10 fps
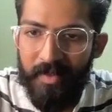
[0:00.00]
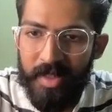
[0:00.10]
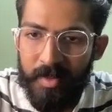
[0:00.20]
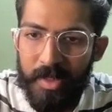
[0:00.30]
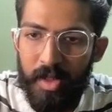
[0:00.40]

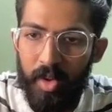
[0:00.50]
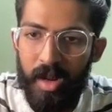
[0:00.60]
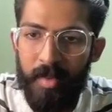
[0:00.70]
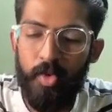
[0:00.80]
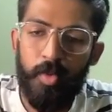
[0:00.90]
లెవెన్త్ మంత్లో
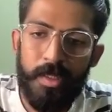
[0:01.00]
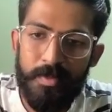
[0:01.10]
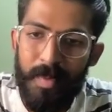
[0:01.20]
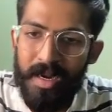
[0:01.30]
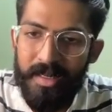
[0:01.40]
ఉన్నాం టూ
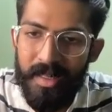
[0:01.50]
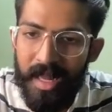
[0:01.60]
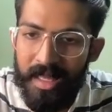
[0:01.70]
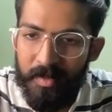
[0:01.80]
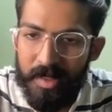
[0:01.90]
మంత్స్ బ్యాక్ అంటే
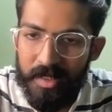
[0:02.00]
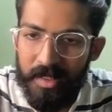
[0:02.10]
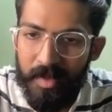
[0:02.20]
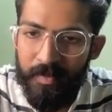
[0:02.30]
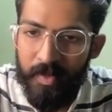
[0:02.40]
నైన్త్ మంత్ కదా